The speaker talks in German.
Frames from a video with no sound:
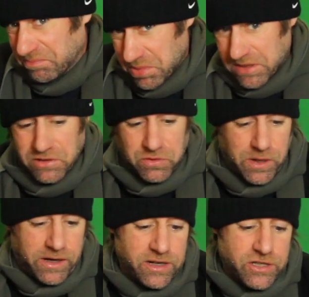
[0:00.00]
bisschen
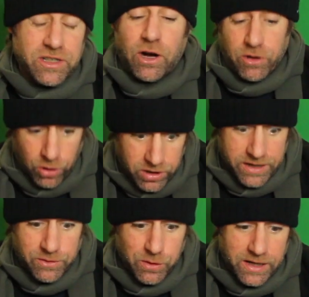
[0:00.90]
überraschend, auch
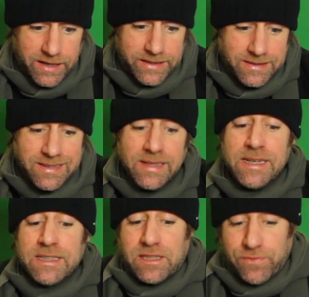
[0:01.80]
ein 0-1.
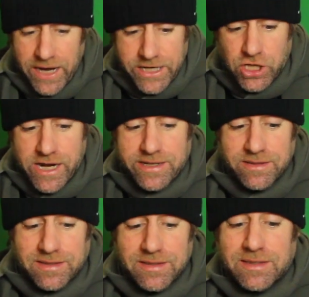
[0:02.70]

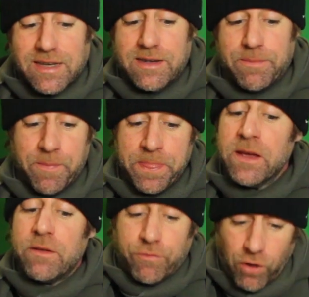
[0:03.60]
Zweitschlechtestes Team
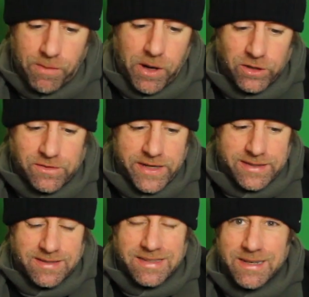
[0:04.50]
vorm
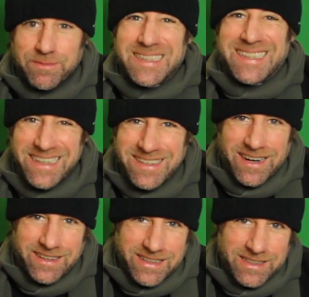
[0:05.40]
Auswärtsteam sind
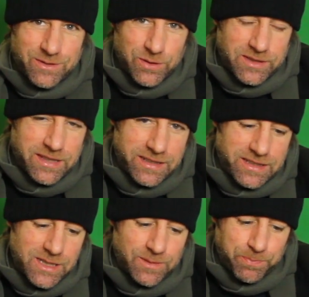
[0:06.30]
allerdings zurzeit
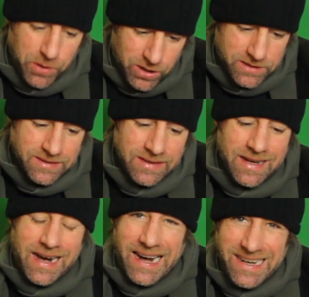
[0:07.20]
die Spurs,
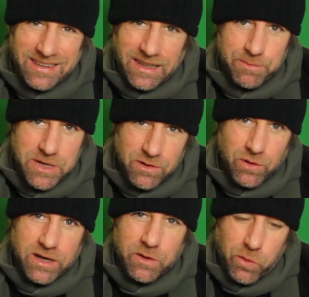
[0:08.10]
ein Remi
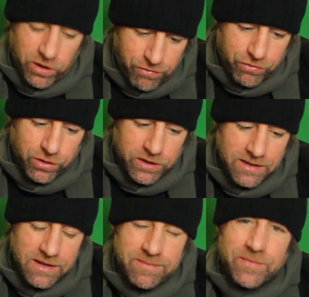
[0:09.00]
nur in Watford.
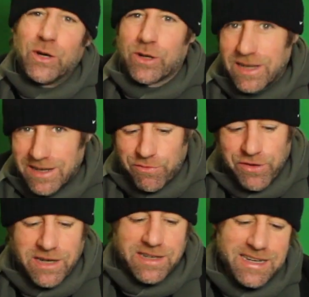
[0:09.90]
Okay, die
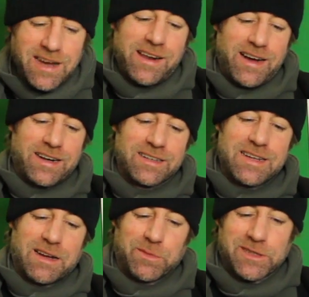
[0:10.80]
vier Niederlagen,
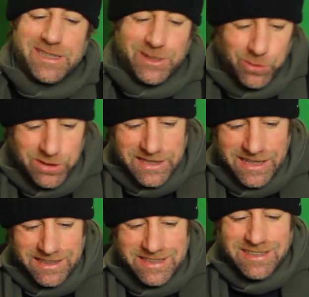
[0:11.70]
die hat man sich geholt
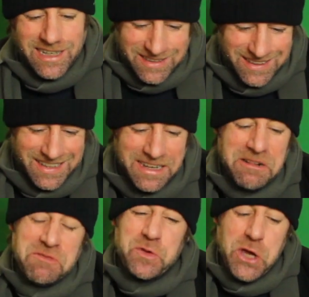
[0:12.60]
gegen City,
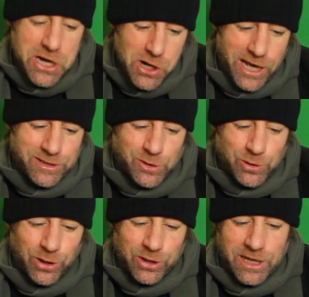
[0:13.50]
gegen
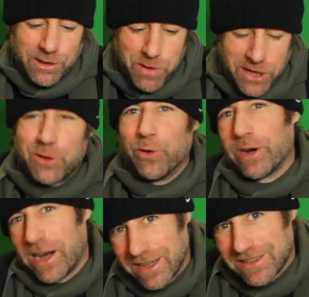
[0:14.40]
Leicester, gegen Menu und
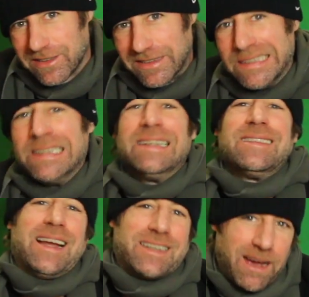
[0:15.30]
Arsenal.
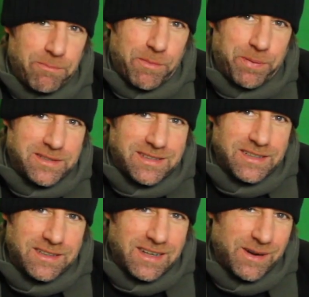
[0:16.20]
Das kann mal
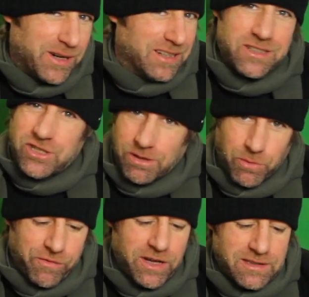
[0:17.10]
passieren, aber die
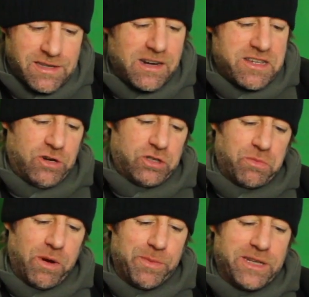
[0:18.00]
Stimmung war sicherlich auch
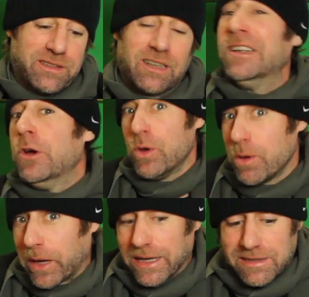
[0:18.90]
schon mal besser.
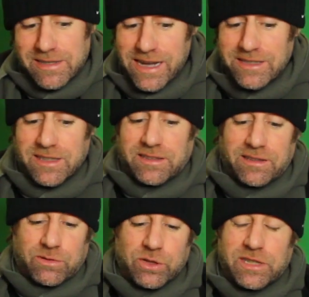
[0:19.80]
Übrigens, letztes
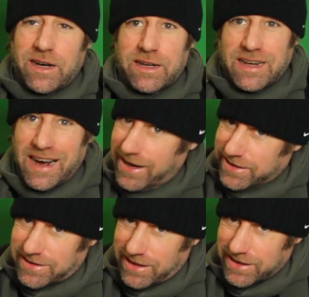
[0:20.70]
Resultat
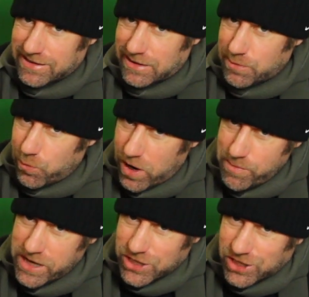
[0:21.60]
1-1 im
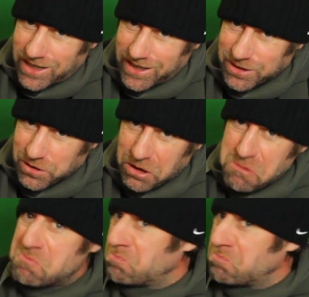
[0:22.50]
Wembley Stadion.